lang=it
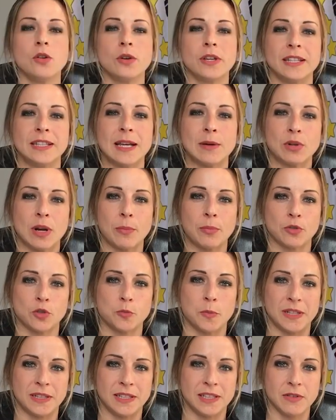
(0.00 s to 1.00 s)
Noi chiediamo una
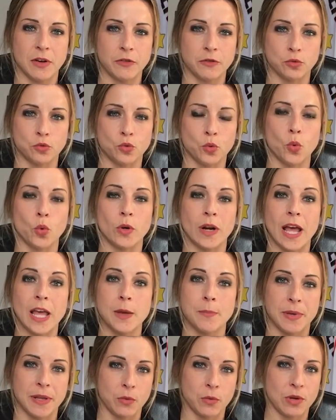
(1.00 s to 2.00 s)
prospettiva futura e
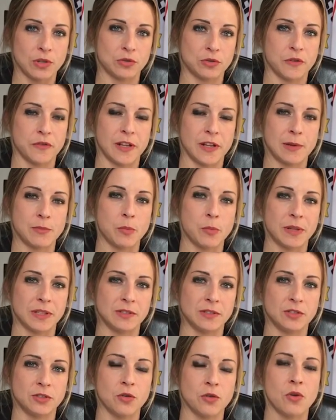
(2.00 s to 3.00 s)
per questo faremo
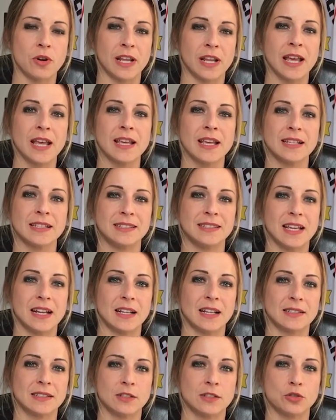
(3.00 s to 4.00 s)
pressione sia
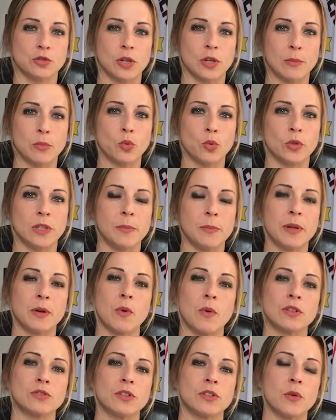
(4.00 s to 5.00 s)
all'assessore Bugli per
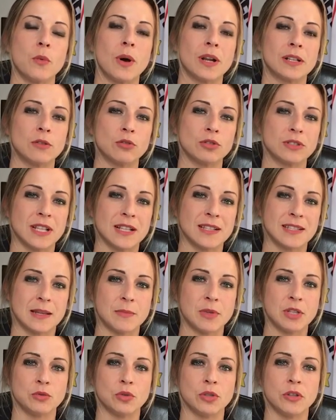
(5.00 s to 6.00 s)
quanto riguarda lo
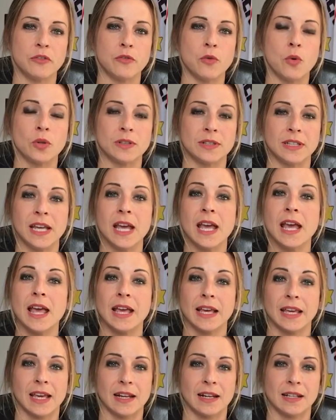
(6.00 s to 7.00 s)
stanziamento di fondi
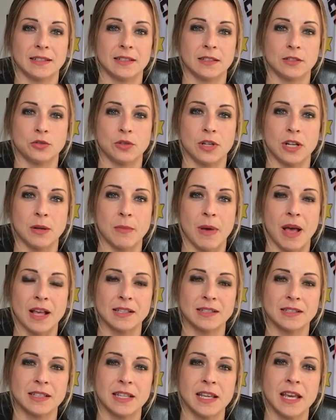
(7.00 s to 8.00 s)
che all'assessore
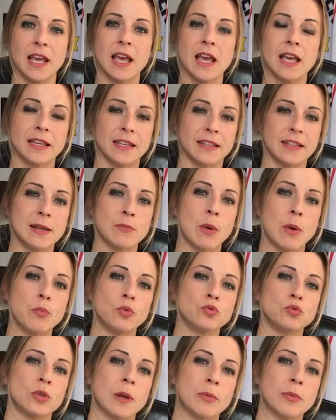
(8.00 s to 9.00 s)
Remaschi, chiederemo
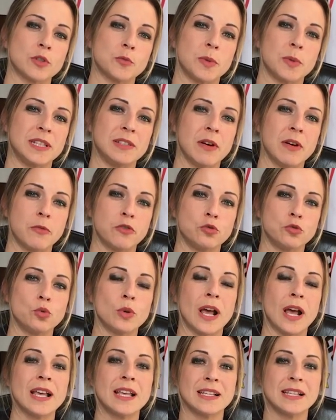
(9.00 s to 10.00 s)
appunto una prospettiva
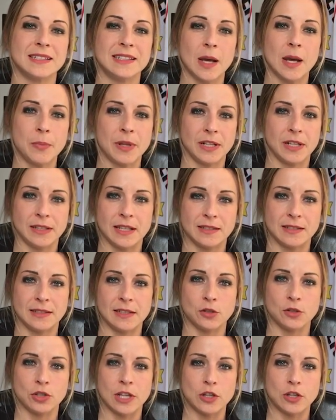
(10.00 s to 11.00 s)
futura sia per il
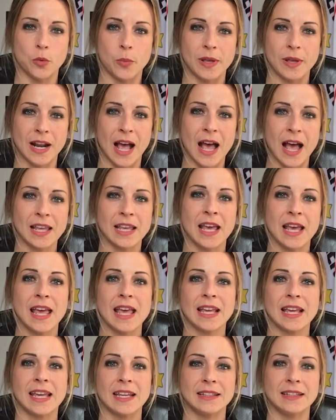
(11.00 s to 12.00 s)
destino degli operai
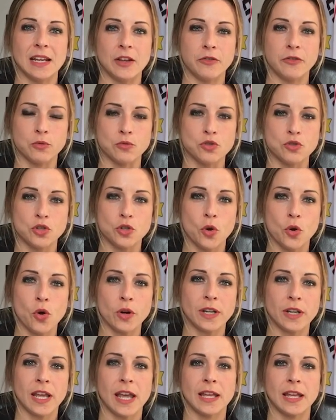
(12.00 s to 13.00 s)
che delle
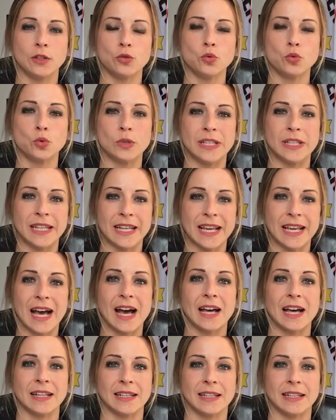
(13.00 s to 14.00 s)
funzioni e di tutti gli
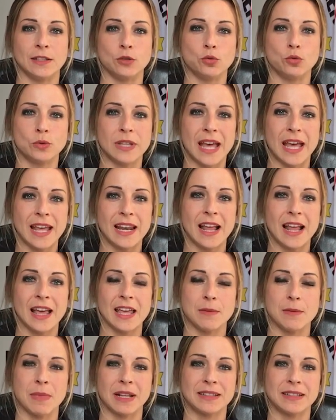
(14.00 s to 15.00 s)
incarichi di tutela
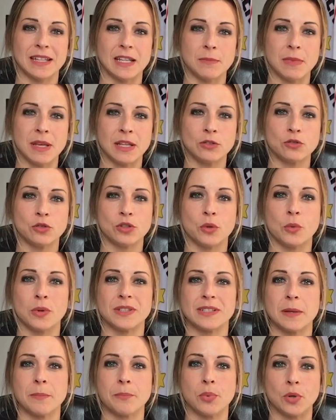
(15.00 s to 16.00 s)
e mantenimento di
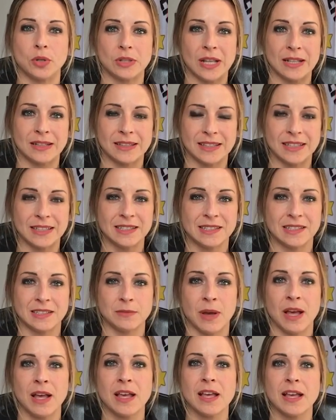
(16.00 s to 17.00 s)
questa
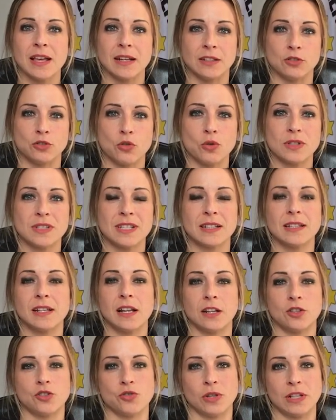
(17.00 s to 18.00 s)
importantissima risorsa
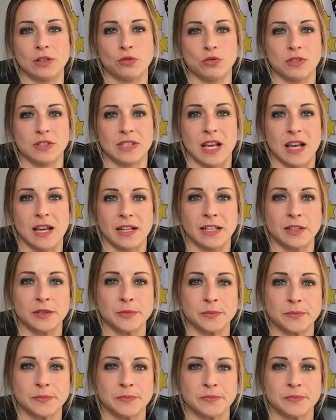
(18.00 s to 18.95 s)
della regione toscana.